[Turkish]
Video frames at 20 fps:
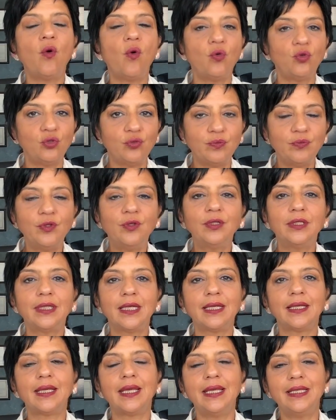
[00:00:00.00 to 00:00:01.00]
olumlu
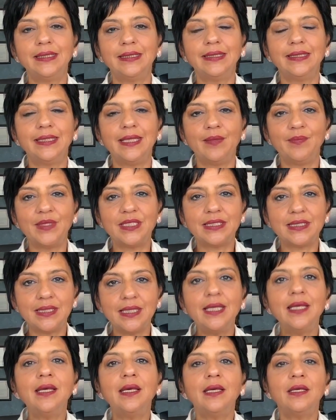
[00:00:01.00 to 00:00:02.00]
olarak
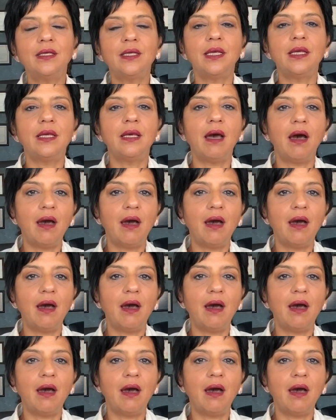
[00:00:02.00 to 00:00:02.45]
etkilemesi e,